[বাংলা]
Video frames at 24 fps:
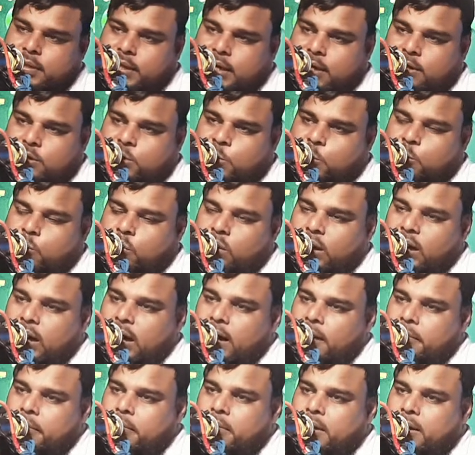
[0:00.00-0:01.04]
ইয়া রসুল্লাহ
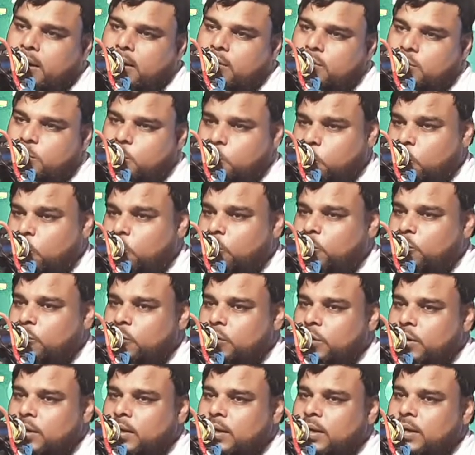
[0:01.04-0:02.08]
হাবিব আল্লাহ হুজুর
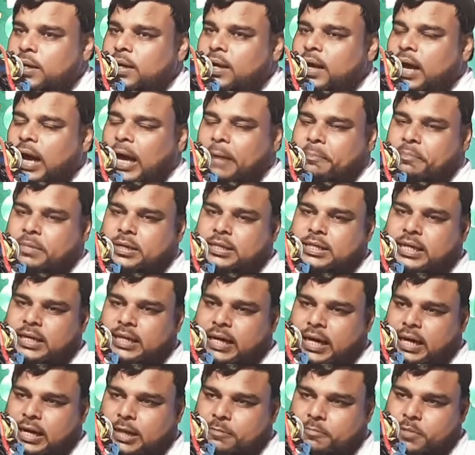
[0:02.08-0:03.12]
আপনি যে
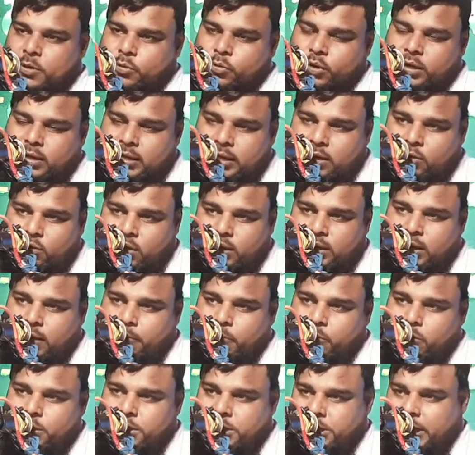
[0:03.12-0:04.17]
খালিদ বিন ওলিদের কথা
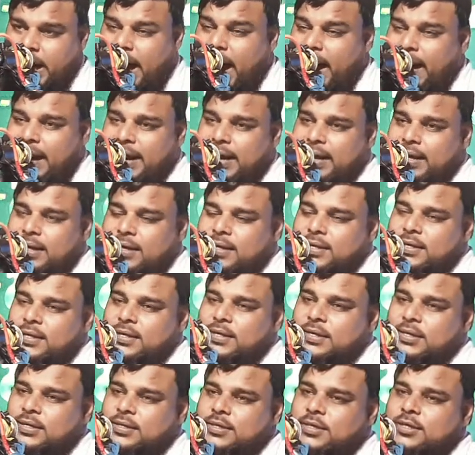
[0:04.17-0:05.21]
বলছেন
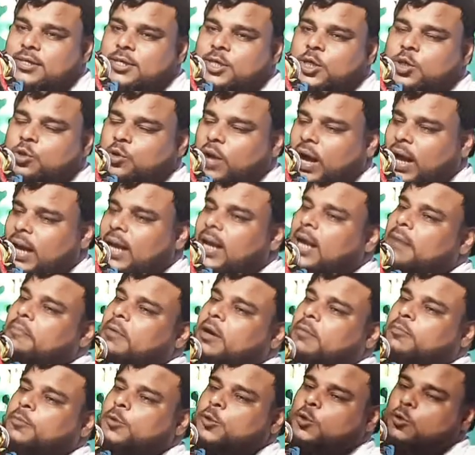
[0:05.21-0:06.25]
সে তো আল্লাহ
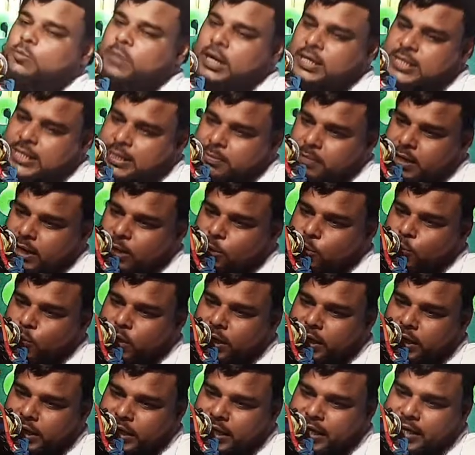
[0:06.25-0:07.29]
পাক প্রথম আসমানে তুলে
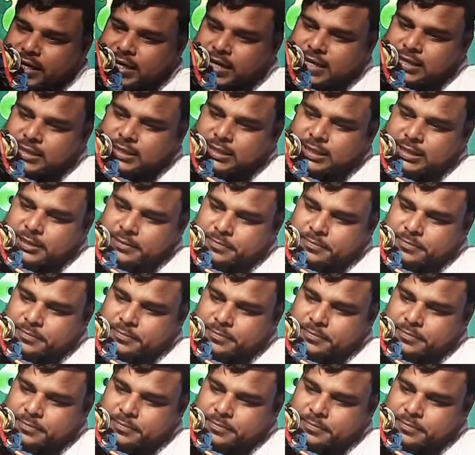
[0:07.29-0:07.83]
নিয়ে গিয়েছে